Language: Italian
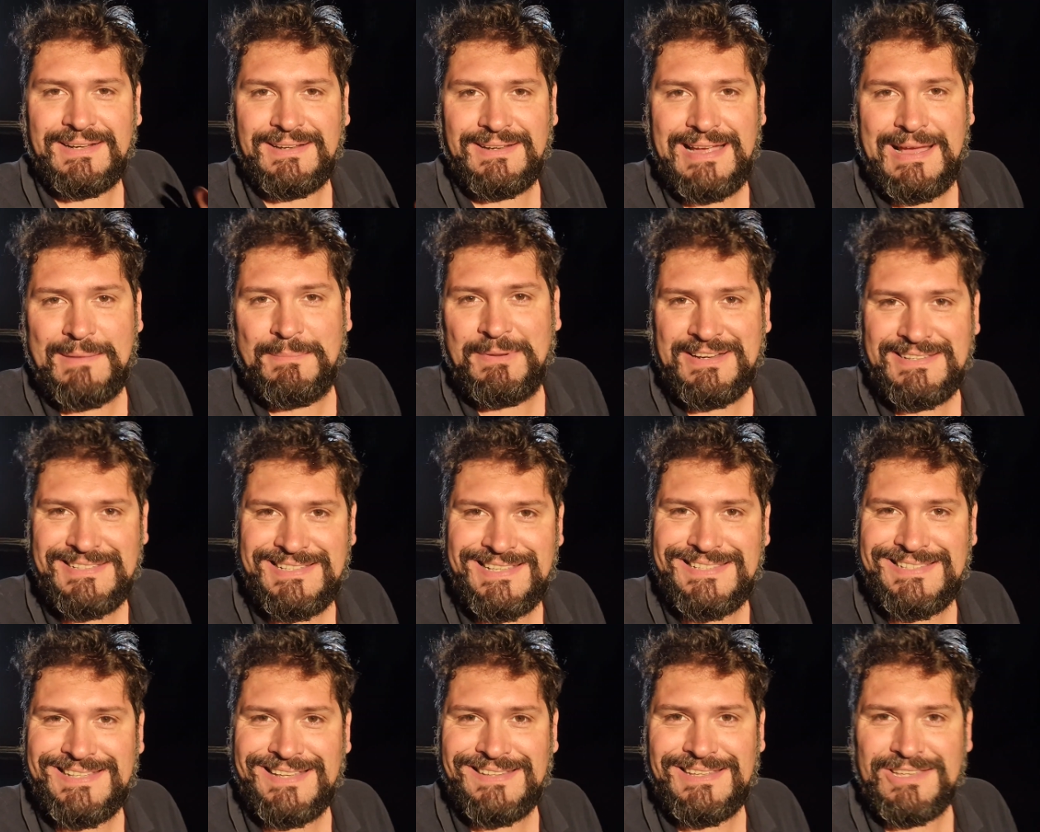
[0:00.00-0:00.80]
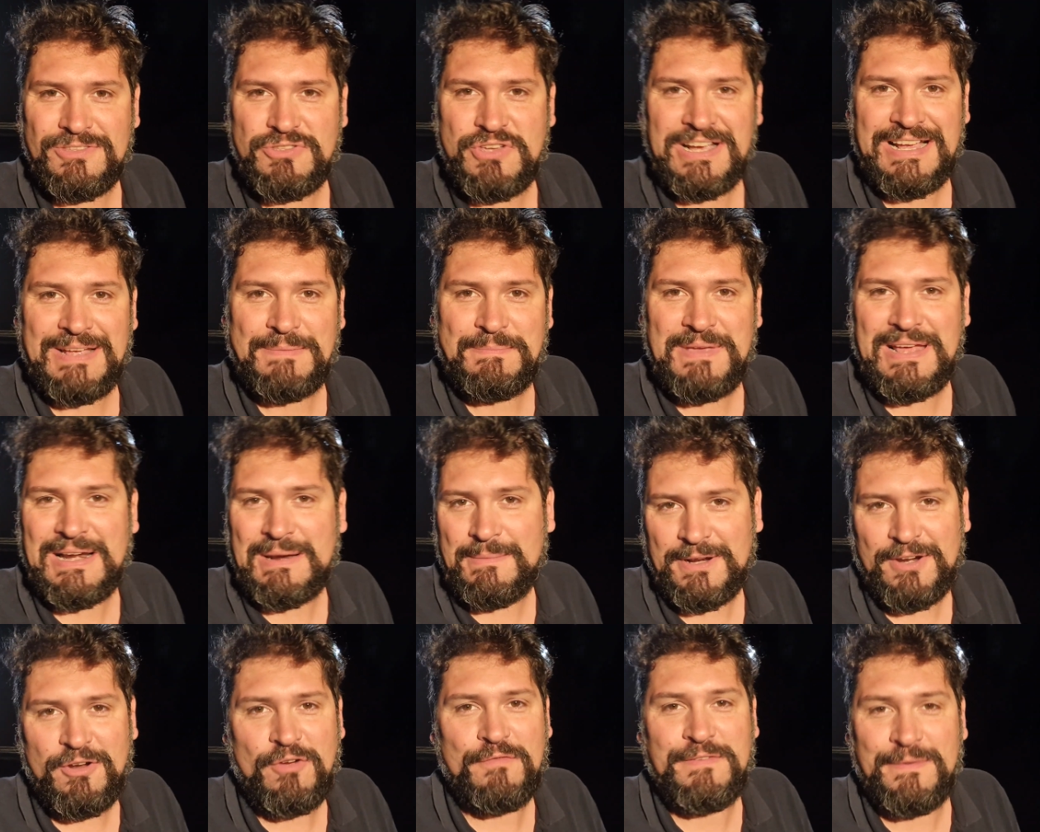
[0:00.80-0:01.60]
Gabri si sta andando a cambiare
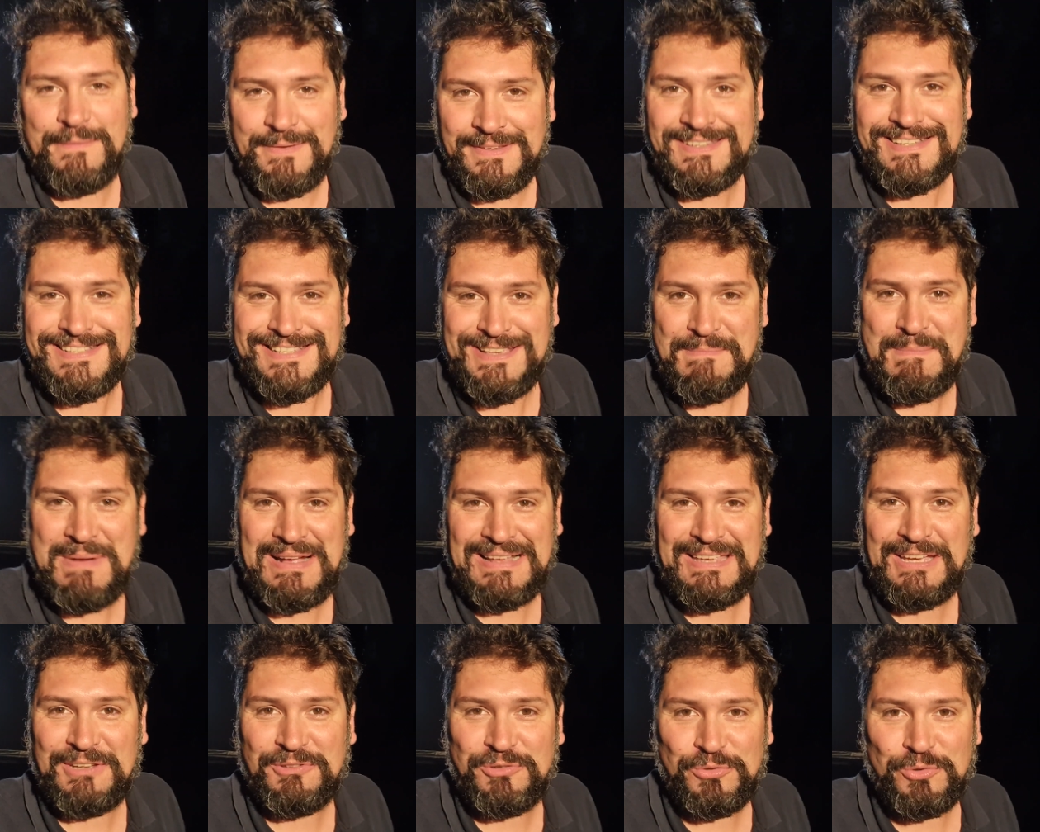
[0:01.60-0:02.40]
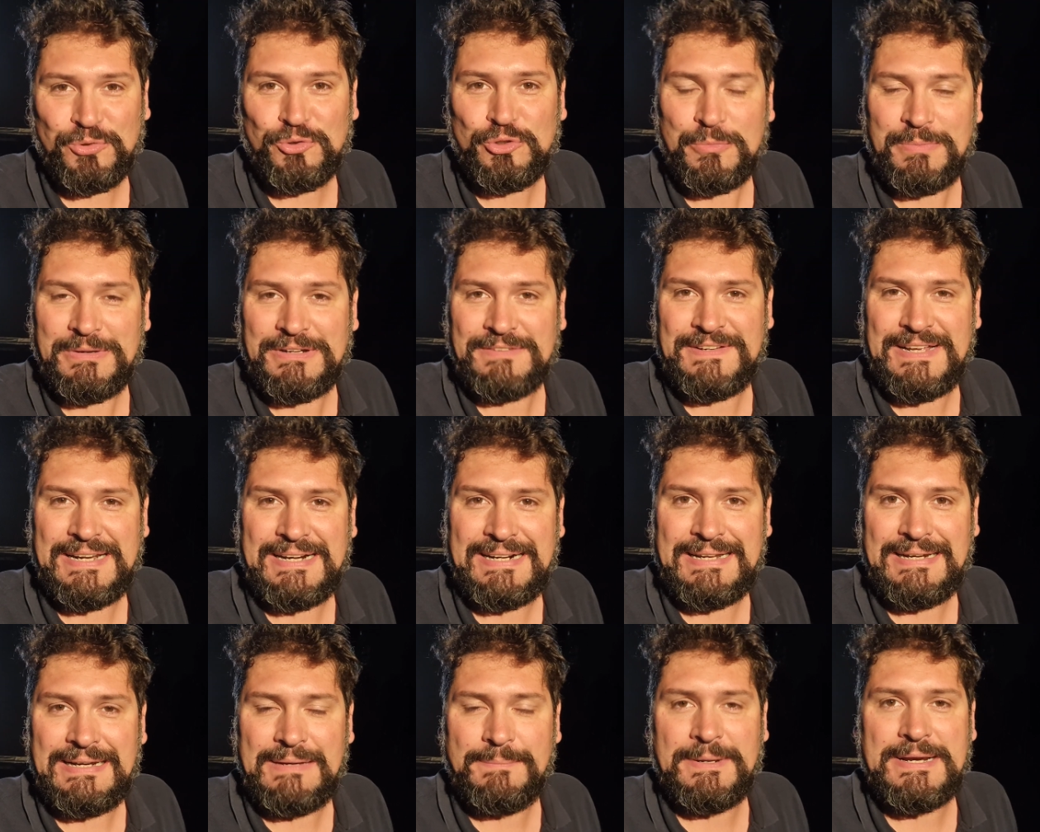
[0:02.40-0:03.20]
perché ovviamente si è bagnato tutto per
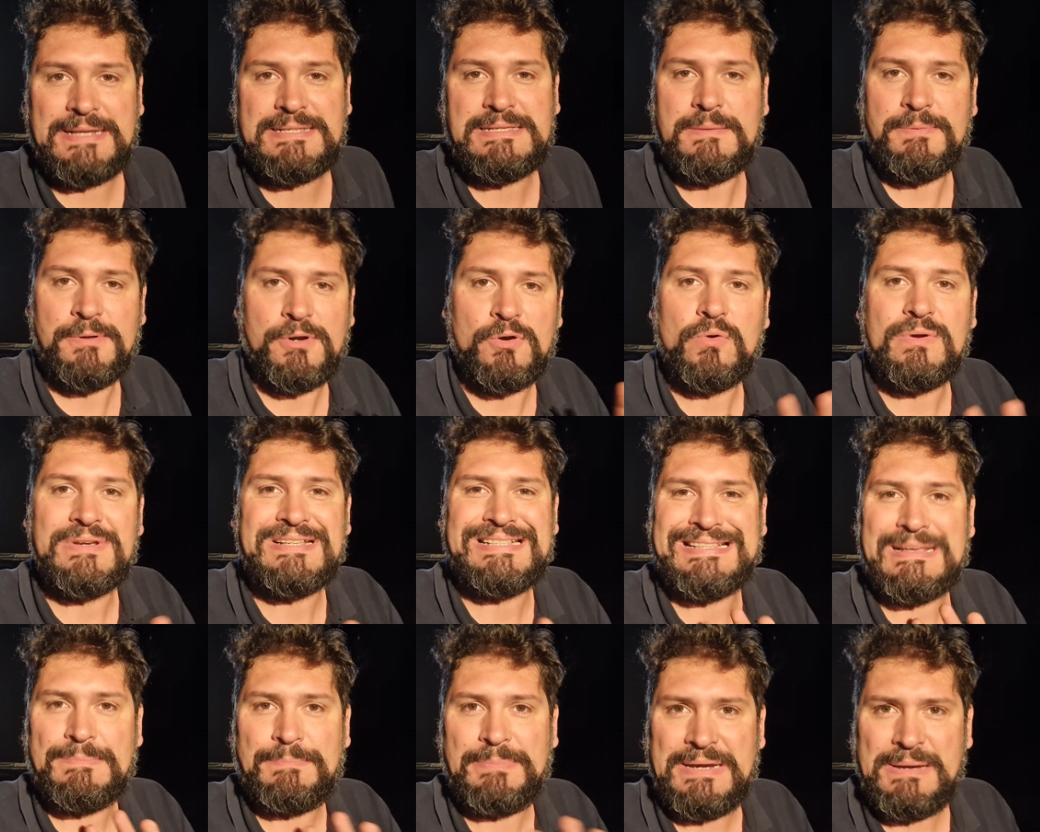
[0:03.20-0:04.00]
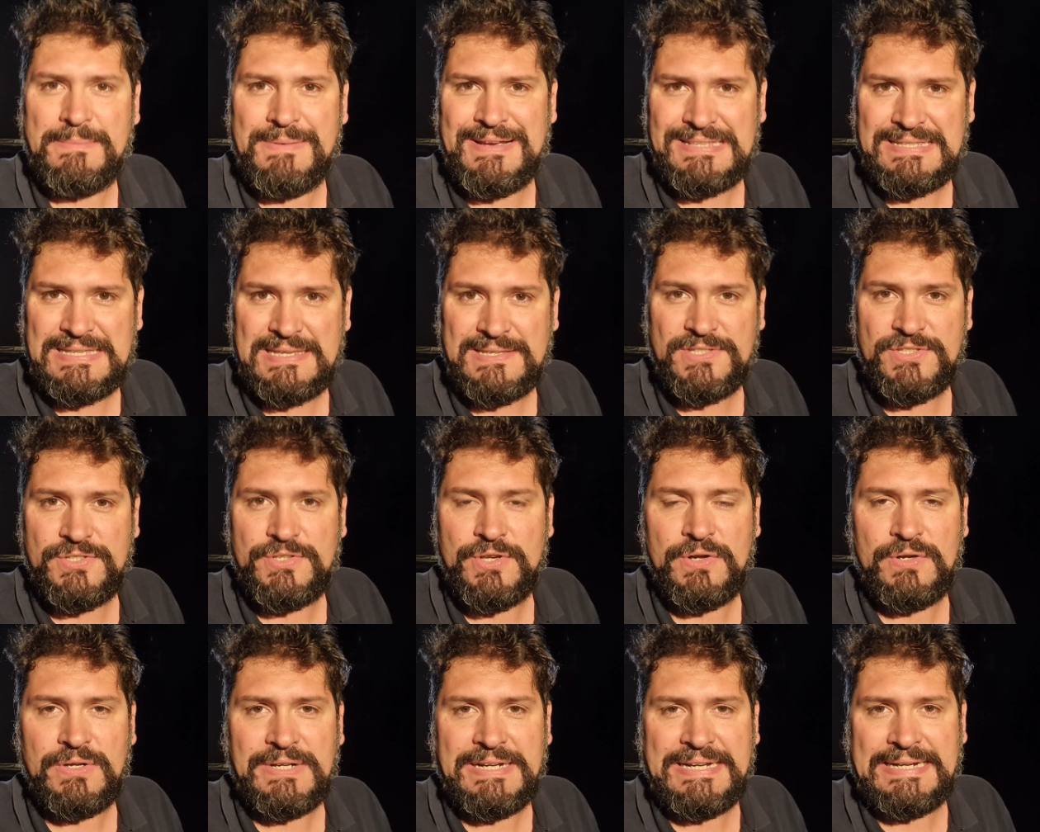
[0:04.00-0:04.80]
fare le riprese, però questa prima
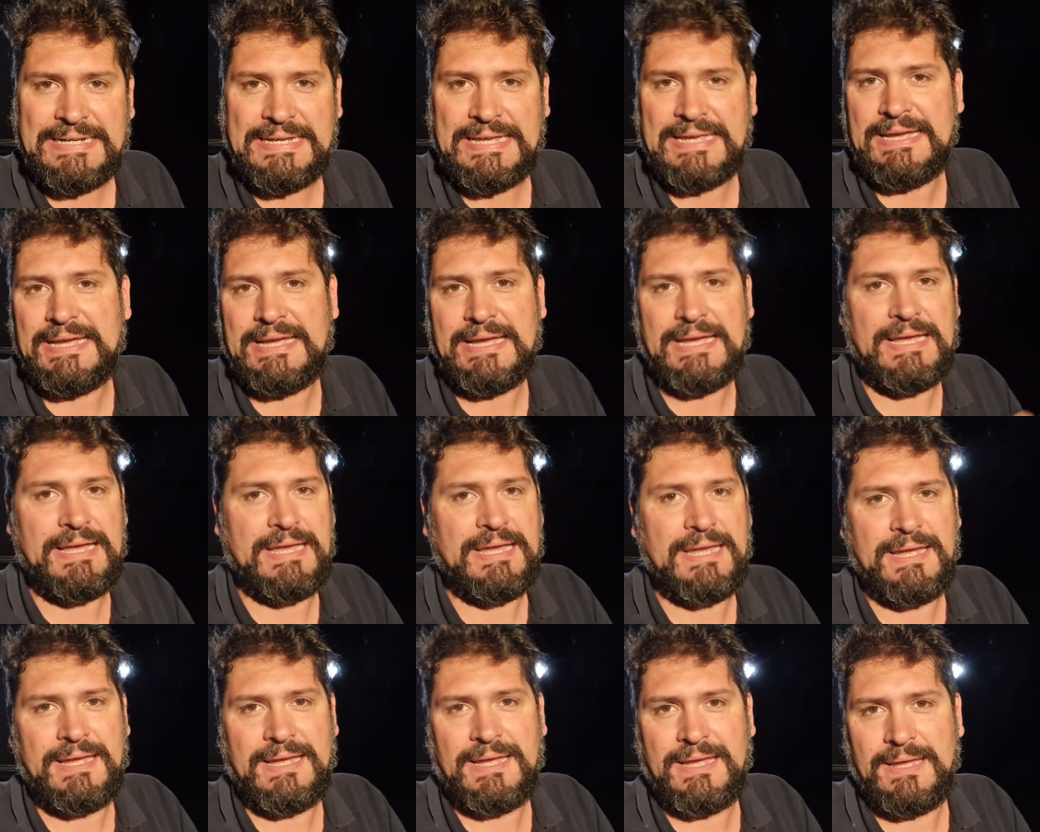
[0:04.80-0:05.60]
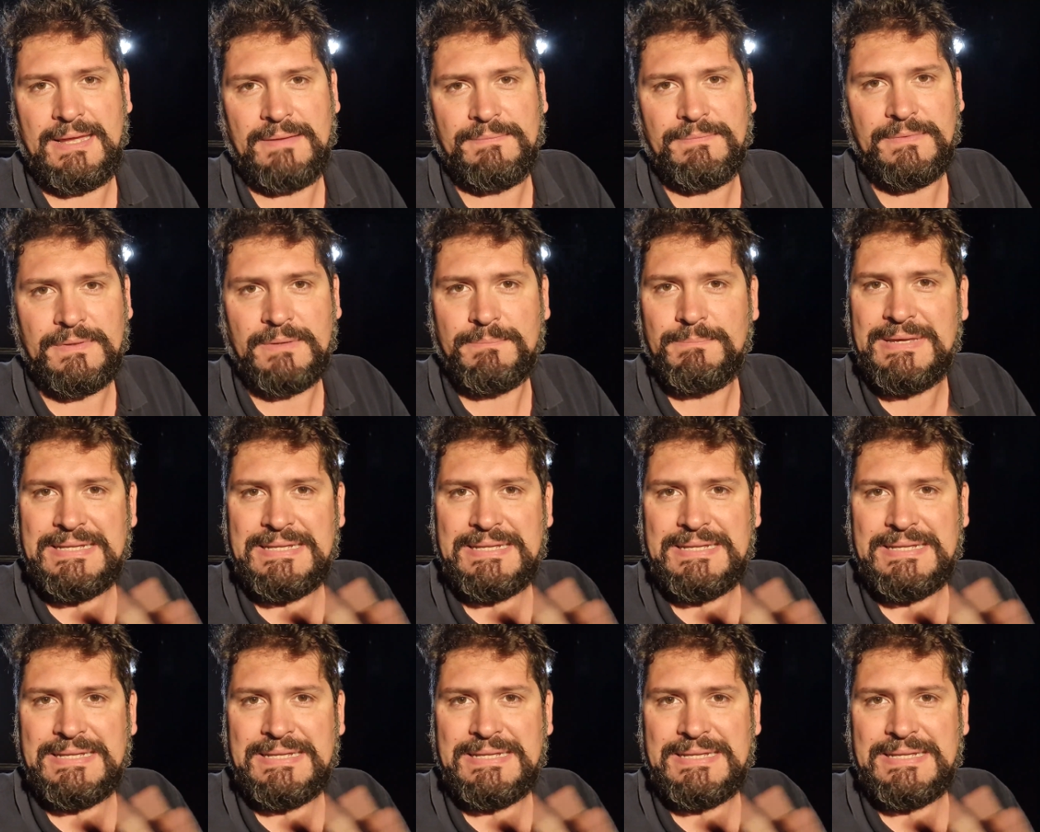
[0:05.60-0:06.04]
sessione, che è ehm,